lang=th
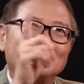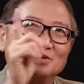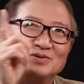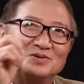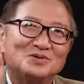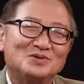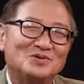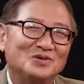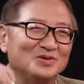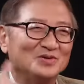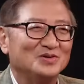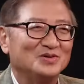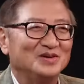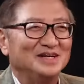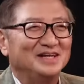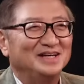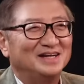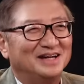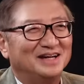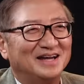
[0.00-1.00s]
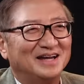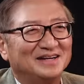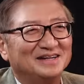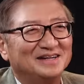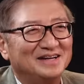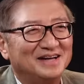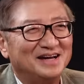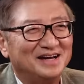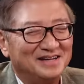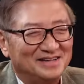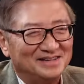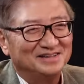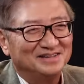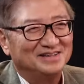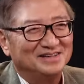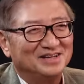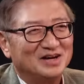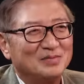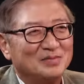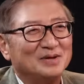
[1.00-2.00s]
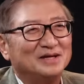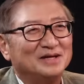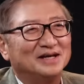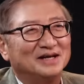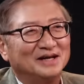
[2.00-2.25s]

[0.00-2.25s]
ดูคนนู้นคนนี้อะไรเนี่ยนะฮะ ก็เป็นอย่าง